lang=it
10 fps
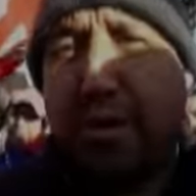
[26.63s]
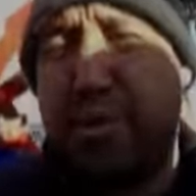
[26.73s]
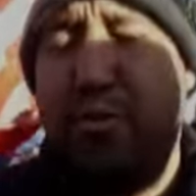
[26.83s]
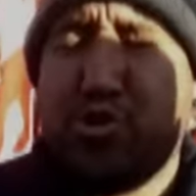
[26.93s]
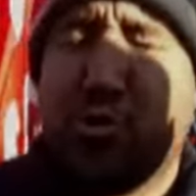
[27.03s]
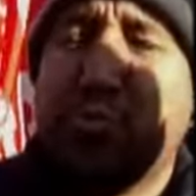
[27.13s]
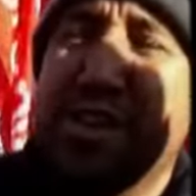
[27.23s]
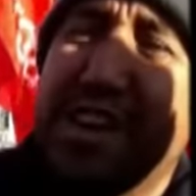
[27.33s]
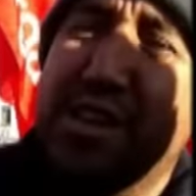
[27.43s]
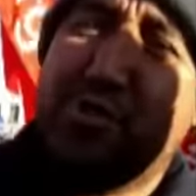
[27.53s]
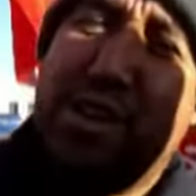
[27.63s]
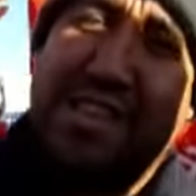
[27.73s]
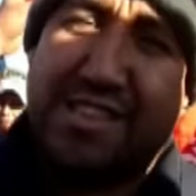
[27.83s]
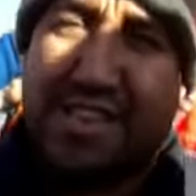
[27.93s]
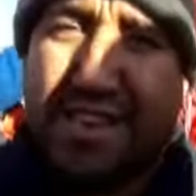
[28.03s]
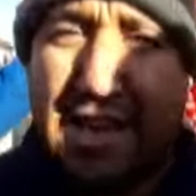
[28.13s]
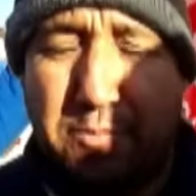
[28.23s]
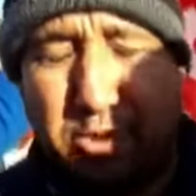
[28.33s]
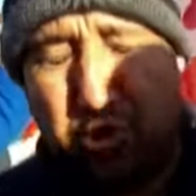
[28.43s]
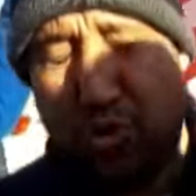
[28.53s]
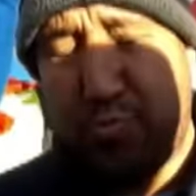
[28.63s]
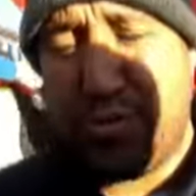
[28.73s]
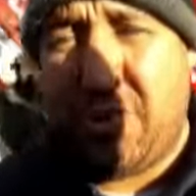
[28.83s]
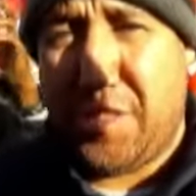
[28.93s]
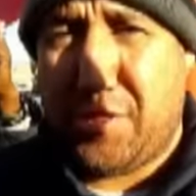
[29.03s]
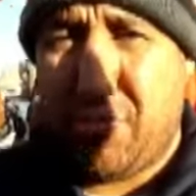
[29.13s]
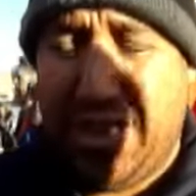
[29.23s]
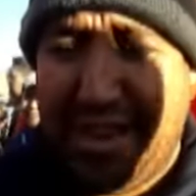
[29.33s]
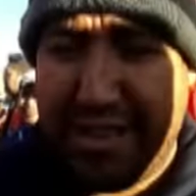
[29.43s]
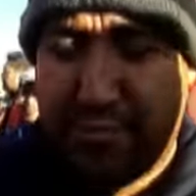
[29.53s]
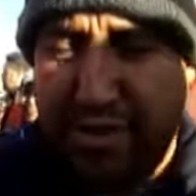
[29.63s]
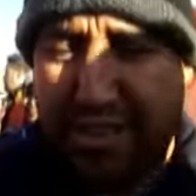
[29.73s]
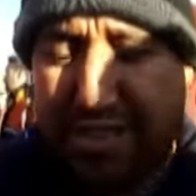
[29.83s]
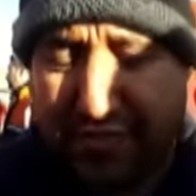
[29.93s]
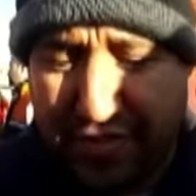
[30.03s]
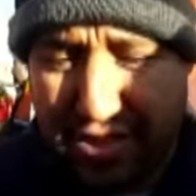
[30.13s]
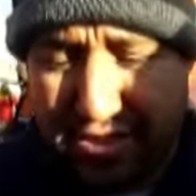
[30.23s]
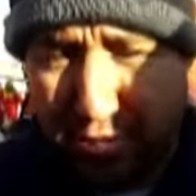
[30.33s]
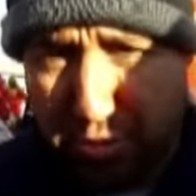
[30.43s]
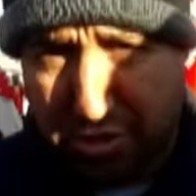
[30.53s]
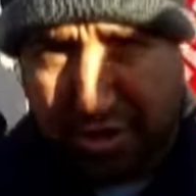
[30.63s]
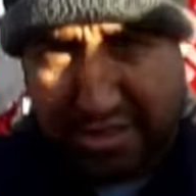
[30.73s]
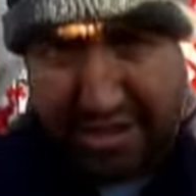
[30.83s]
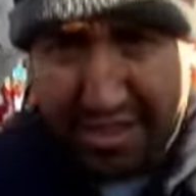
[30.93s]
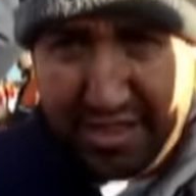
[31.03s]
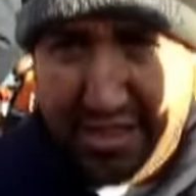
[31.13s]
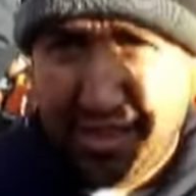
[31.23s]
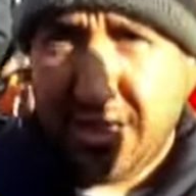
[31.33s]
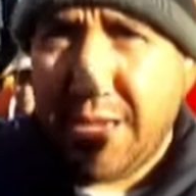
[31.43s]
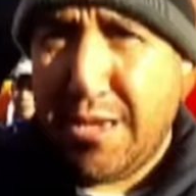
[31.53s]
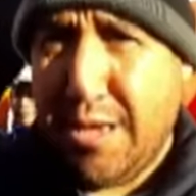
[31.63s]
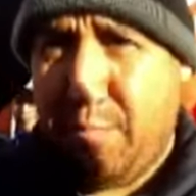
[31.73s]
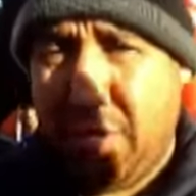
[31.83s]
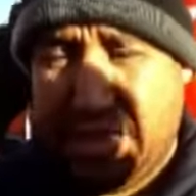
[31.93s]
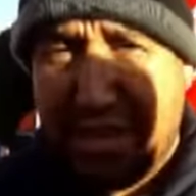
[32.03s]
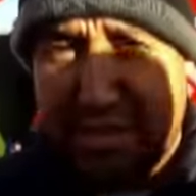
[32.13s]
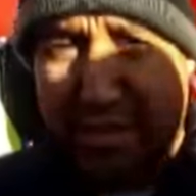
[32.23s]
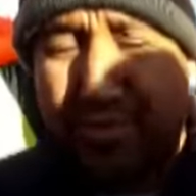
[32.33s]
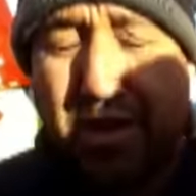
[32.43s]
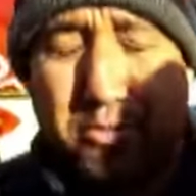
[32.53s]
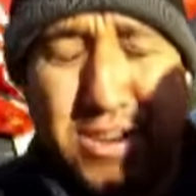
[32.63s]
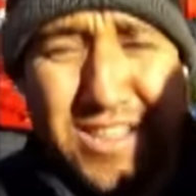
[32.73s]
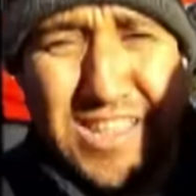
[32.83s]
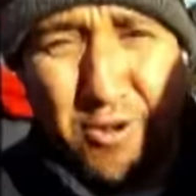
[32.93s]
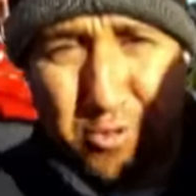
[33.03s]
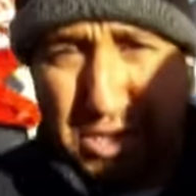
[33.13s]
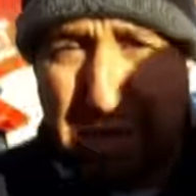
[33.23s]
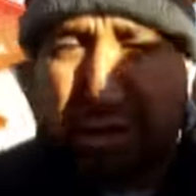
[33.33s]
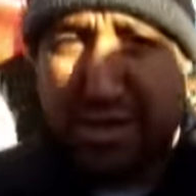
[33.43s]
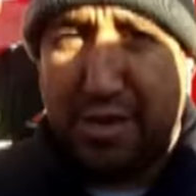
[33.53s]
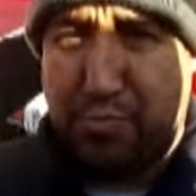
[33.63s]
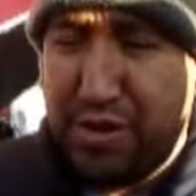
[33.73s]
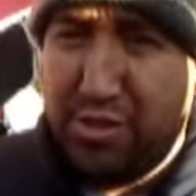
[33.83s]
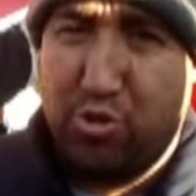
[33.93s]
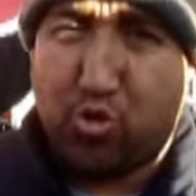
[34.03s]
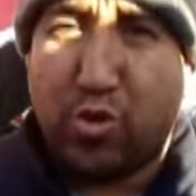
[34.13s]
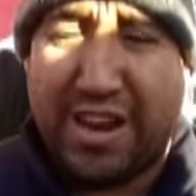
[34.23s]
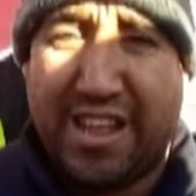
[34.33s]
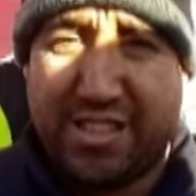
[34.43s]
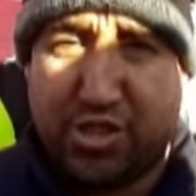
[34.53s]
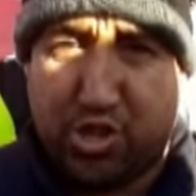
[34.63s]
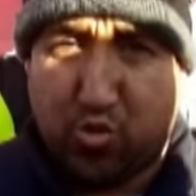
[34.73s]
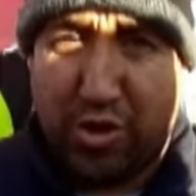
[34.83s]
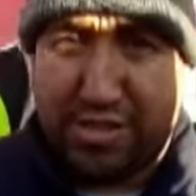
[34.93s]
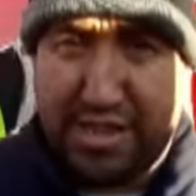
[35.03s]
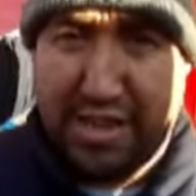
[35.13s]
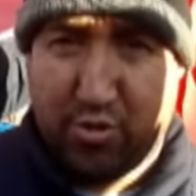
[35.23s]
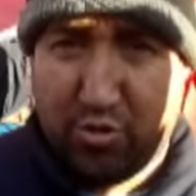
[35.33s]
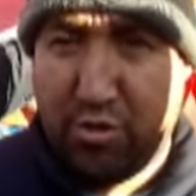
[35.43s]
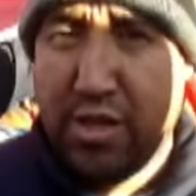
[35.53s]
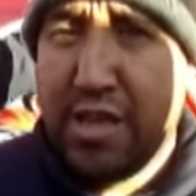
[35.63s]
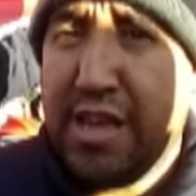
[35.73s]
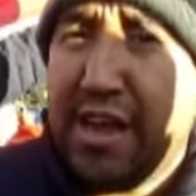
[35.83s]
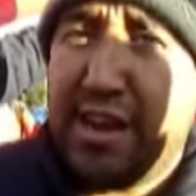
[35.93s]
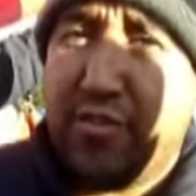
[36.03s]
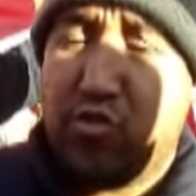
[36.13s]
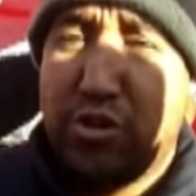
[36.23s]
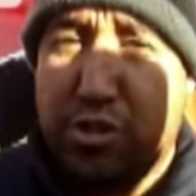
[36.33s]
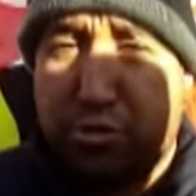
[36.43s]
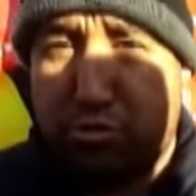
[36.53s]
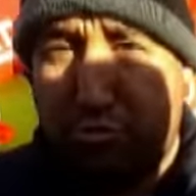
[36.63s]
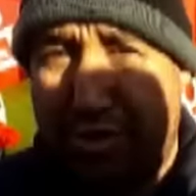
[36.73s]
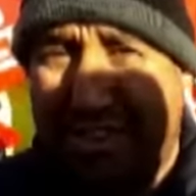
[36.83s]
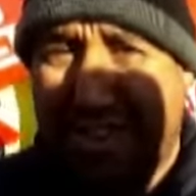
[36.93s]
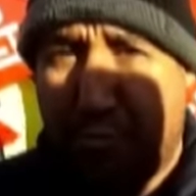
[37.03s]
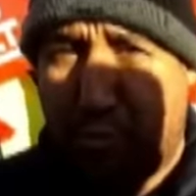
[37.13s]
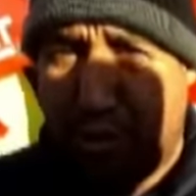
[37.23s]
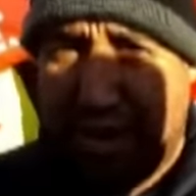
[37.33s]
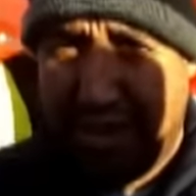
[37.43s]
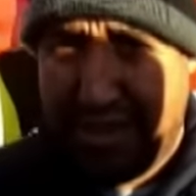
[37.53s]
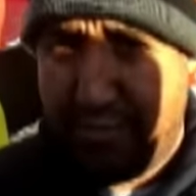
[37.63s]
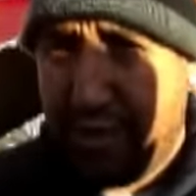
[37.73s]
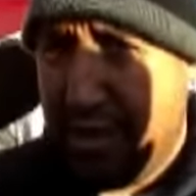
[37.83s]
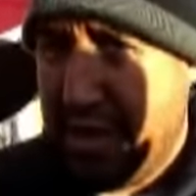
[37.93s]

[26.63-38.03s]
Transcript: Abbiamo scioperato alla all'Antichelp, sciopero nazionale per difendere i nostri diritti perché abbiamo lì gli autisti che prendono 40-50 euro, lavorano sotto il caporale.